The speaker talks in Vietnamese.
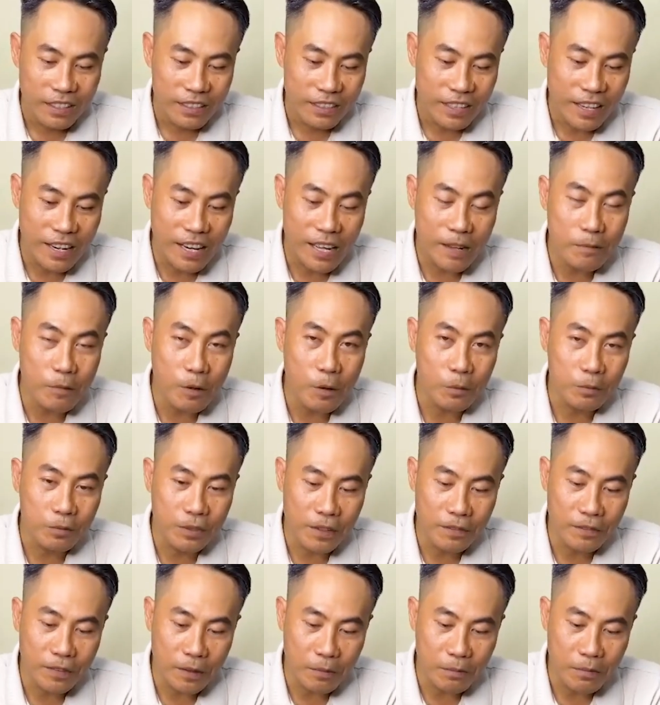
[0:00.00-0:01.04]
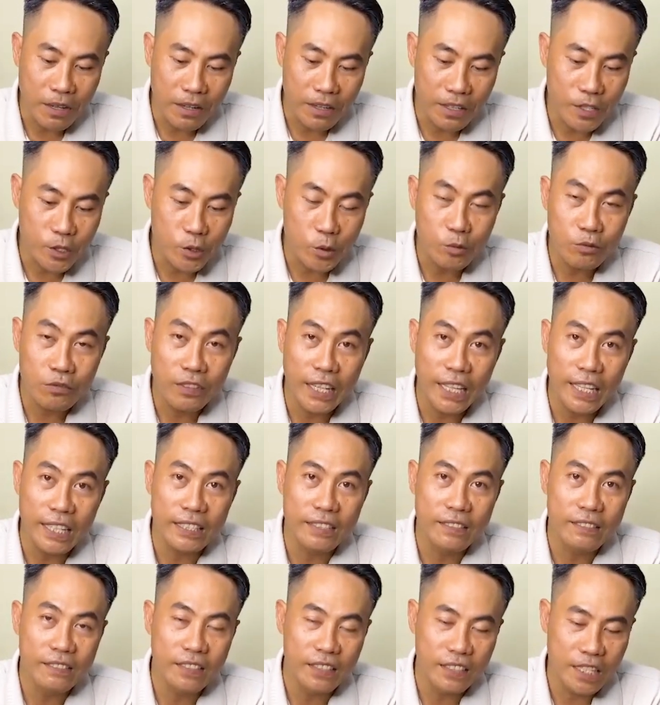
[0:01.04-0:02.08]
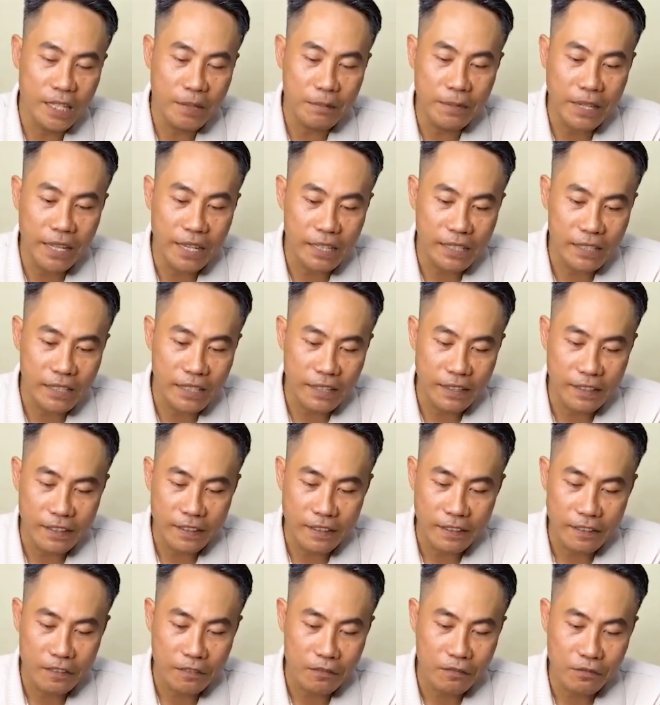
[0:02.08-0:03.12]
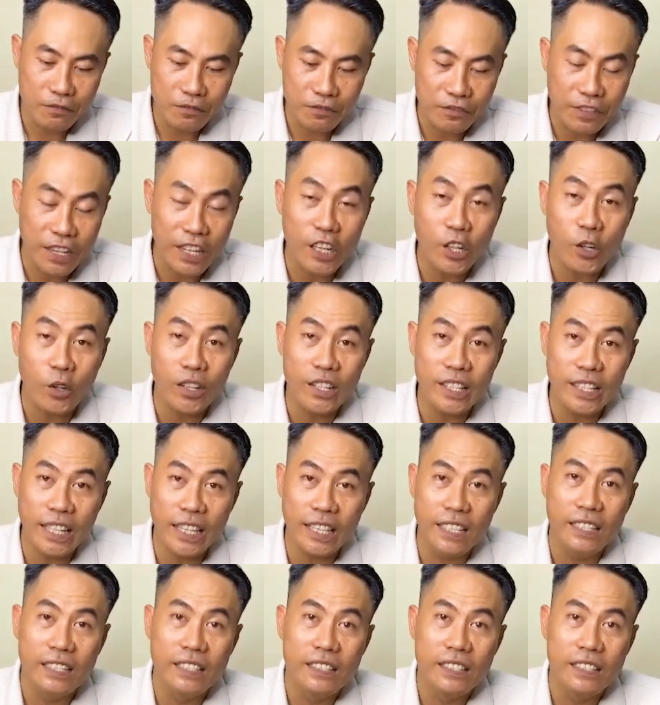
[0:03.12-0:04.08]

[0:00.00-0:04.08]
đây là một tác phẩm mà ly rượu vang và kim đang ờ, phá khói ra